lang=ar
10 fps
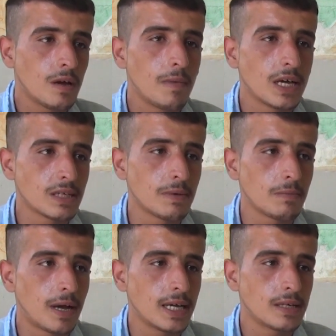ما زبط
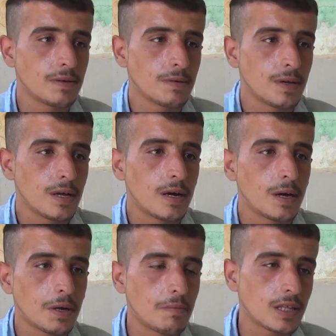معي
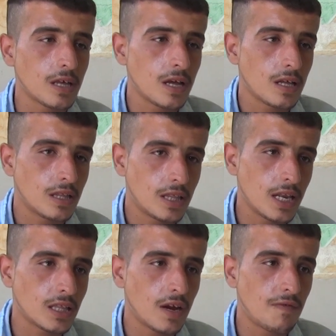ركبنا
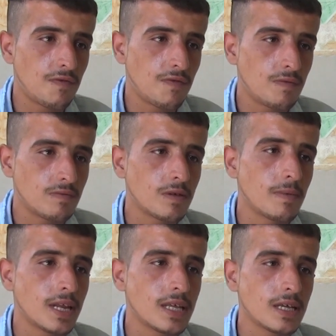ثاني طرف
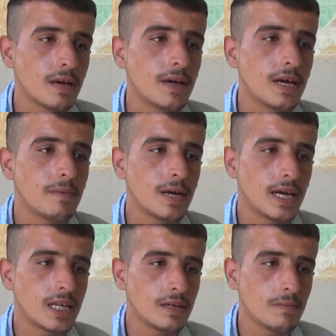80 كمان ما
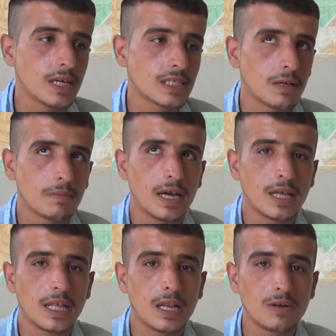يعني ما زبط
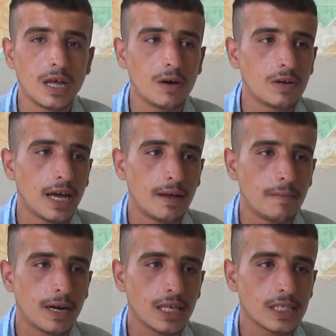معي دلونا لهون على
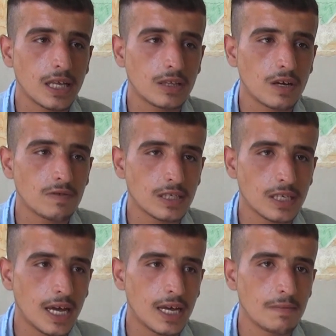المركز الأطراف
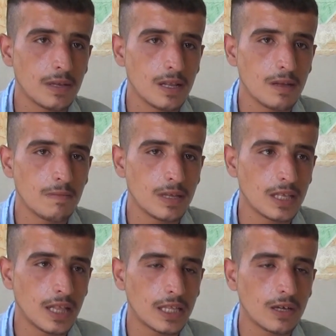الصناعي
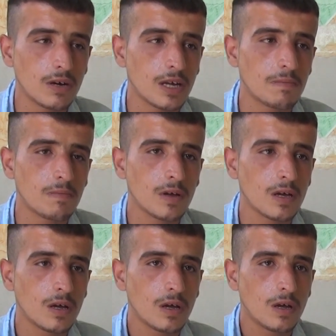بالمدينة العتاوري
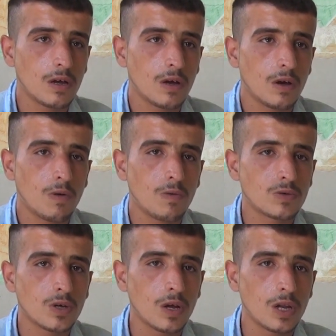وان
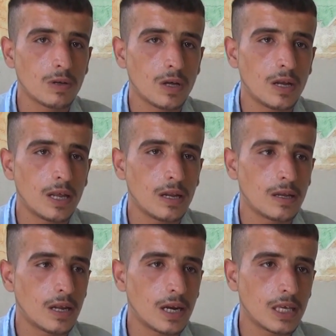شاء الله تعالى
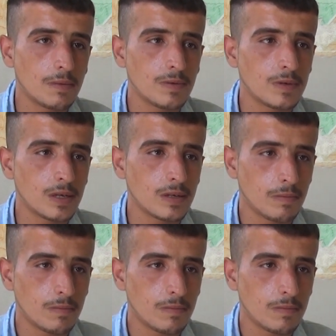الله نركب هون